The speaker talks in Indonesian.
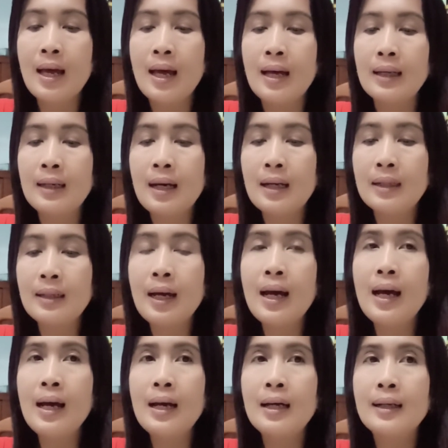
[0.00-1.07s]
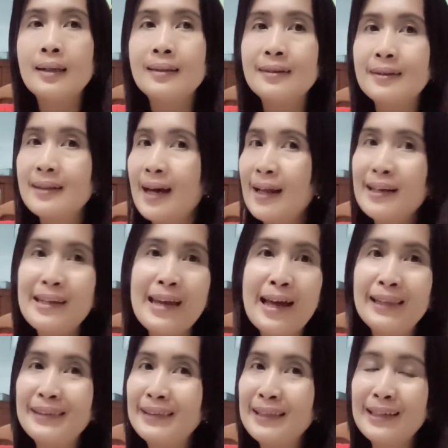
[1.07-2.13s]
karena
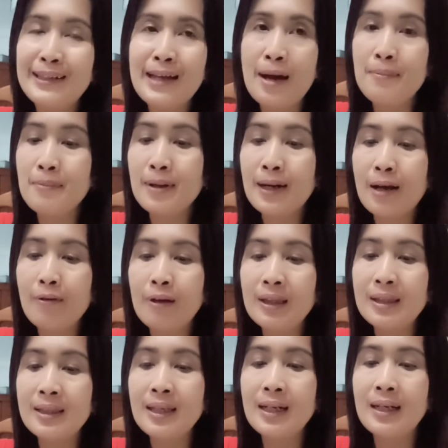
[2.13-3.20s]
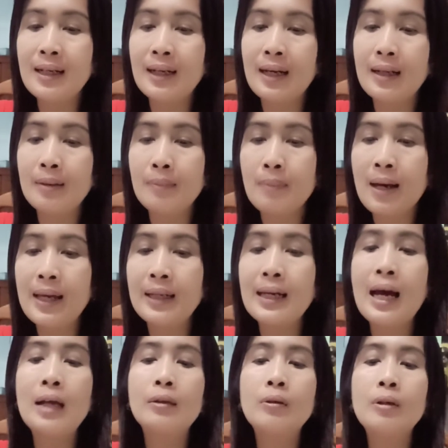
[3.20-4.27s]
kalian tidak merawatnya dengan baik
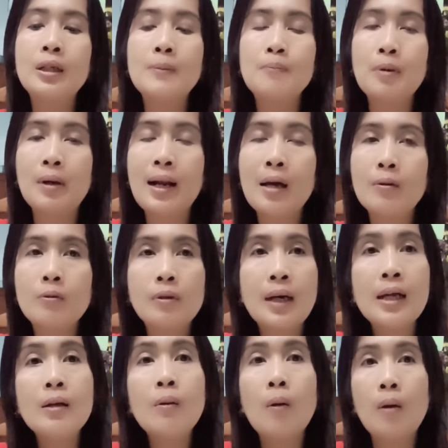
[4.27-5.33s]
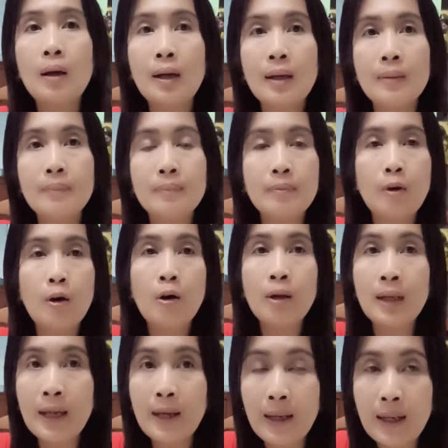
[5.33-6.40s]
atau diperlakukan
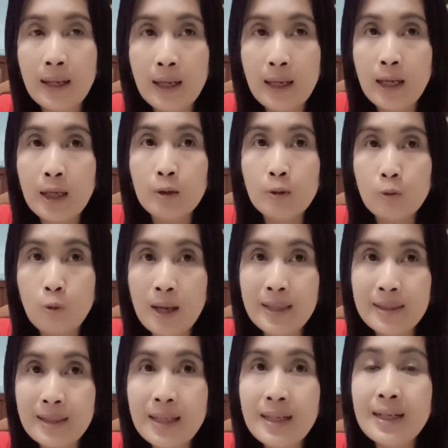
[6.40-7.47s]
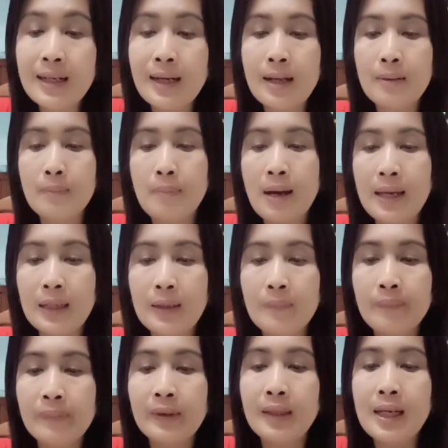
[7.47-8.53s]
oleh tuannya dengan
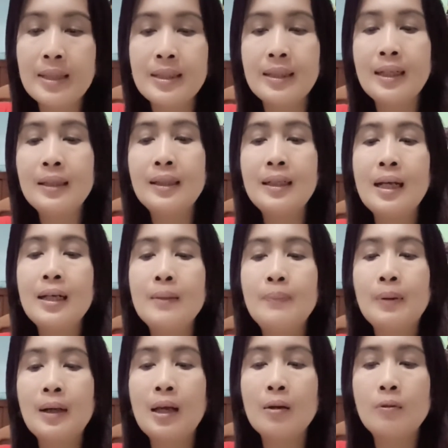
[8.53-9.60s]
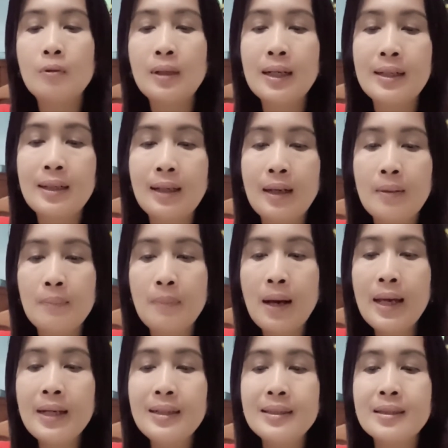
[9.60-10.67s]
baik. Nah, jika tidak diperlakukan dengan
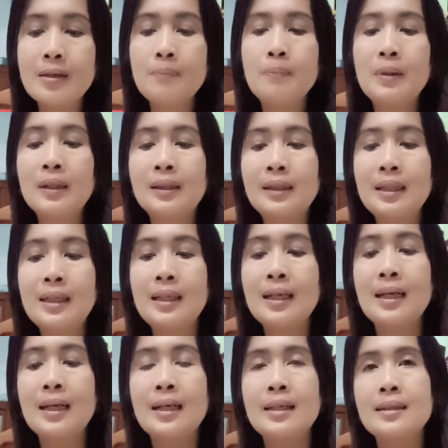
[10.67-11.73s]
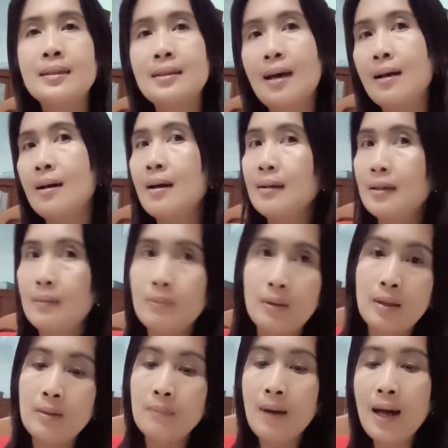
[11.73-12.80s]
baik seperti jarang
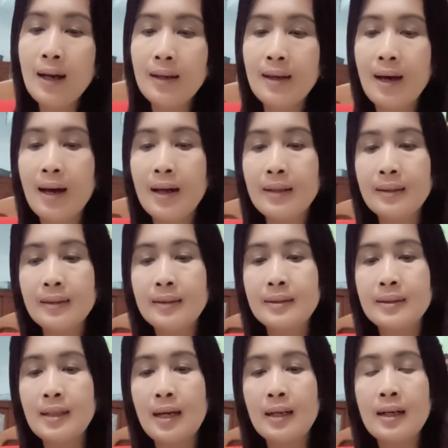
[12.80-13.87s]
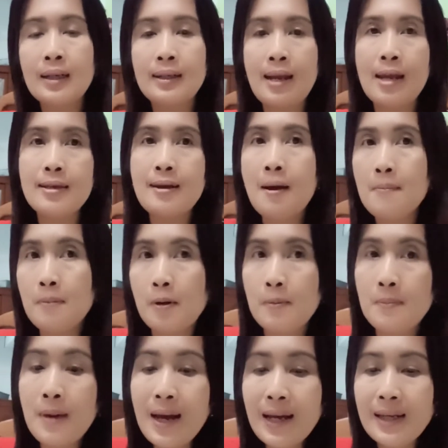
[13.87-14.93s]
diberi makan, jarang diajak
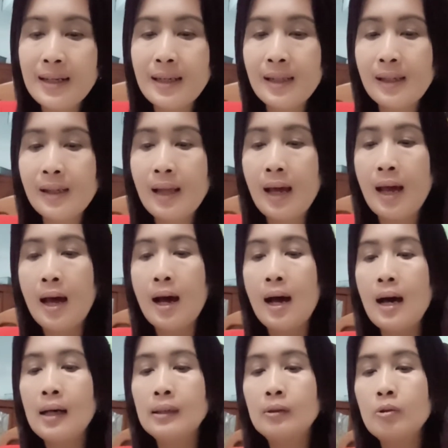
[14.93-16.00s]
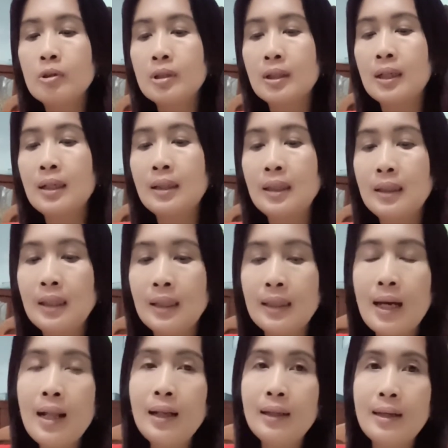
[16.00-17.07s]
bermain, atau sering
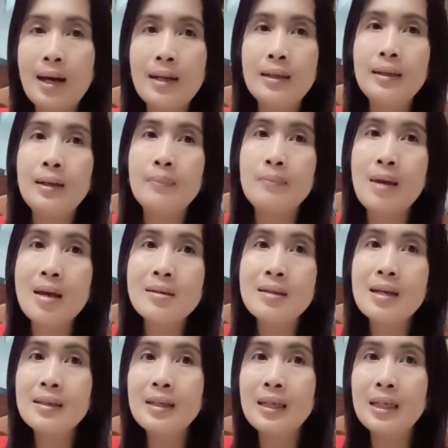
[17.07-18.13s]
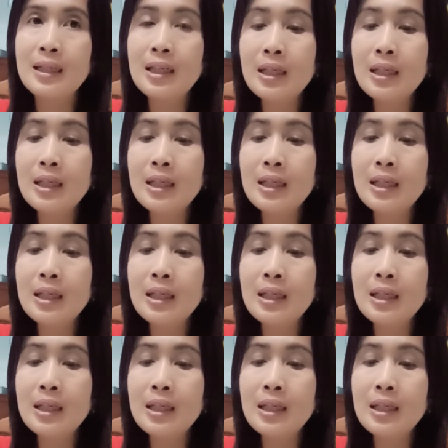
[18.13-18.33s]
ditinggalkan, biasanya ini